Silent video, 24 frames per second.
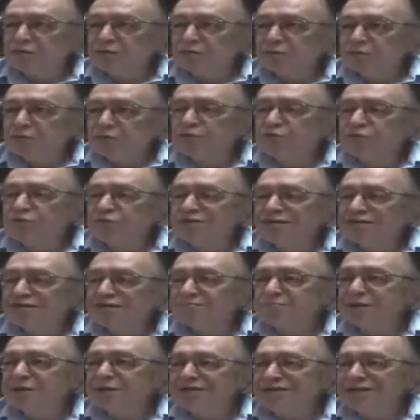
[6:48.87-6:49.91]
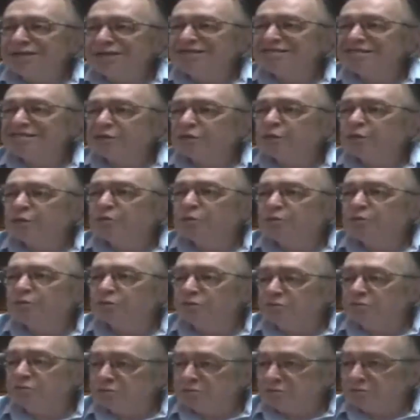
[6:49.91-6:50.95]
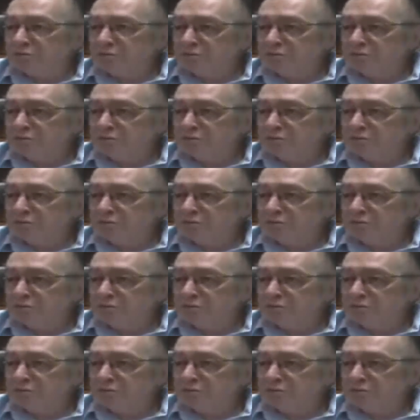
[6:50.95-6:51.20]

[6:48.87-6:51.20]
a um mundo de experiência comum,